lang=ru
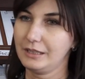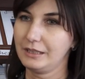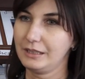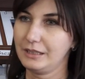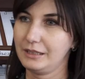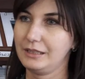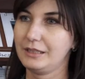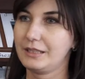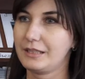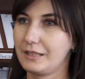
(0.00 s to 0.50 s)
И,
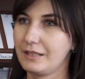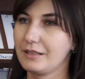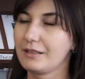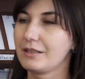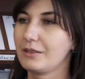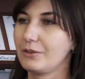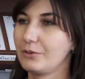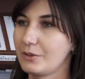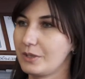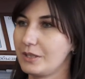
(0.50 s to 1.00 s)

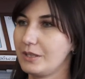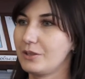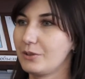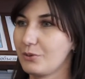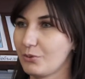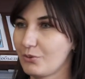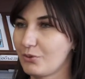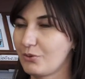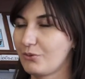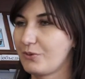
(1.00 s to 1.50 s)
естественно, он здесь
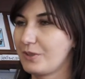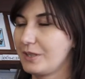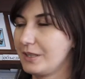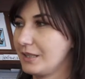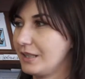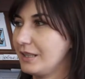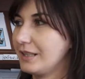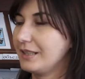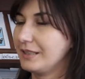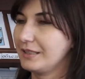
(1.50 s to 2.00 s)
тоже в
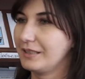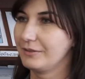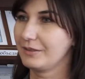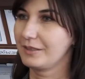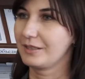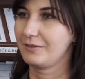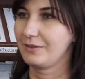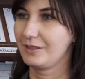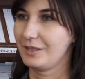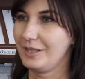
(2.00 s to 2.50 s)
стенах
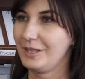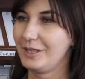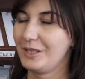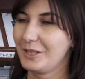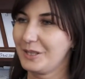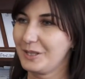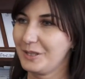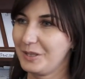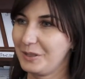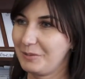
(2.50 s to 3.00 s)
этого
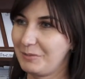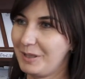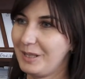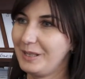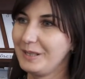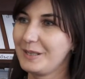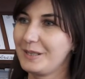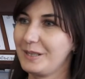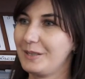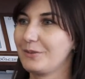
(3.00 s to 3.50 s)
заведения
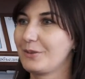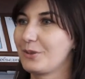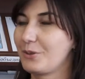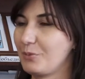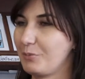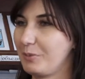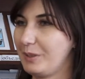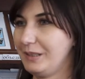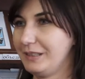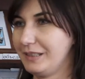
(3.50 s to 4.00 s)
занимался и
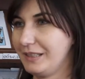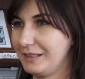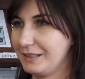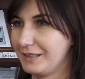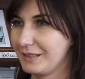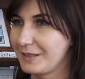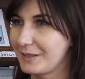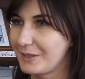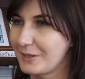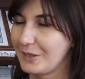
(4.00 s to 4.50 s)
выступал на
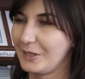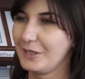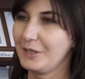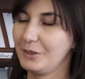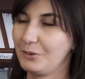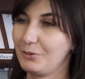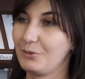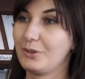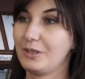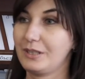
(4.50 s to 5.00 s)
этой
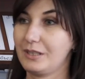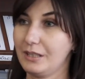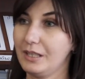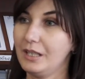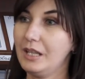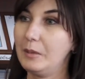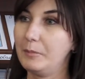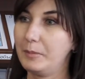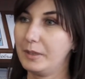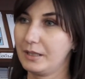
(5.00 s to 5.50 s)
сцене. То есть это
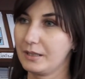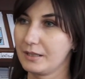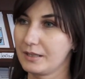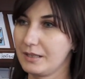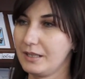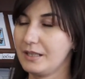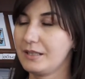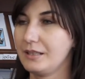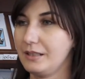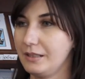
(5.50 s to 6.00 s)

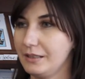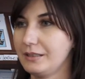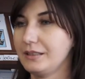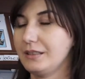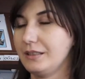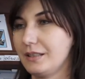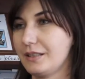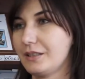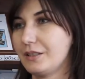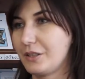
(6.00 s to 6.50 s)
показатель,
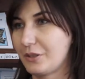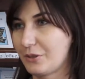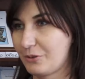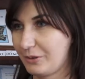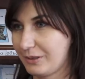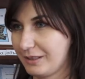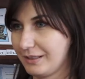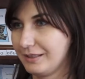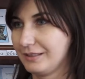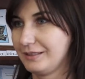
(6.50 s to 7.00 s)
это и есть
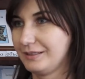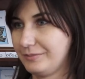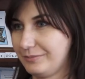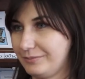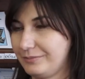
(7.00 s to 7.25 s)
результат.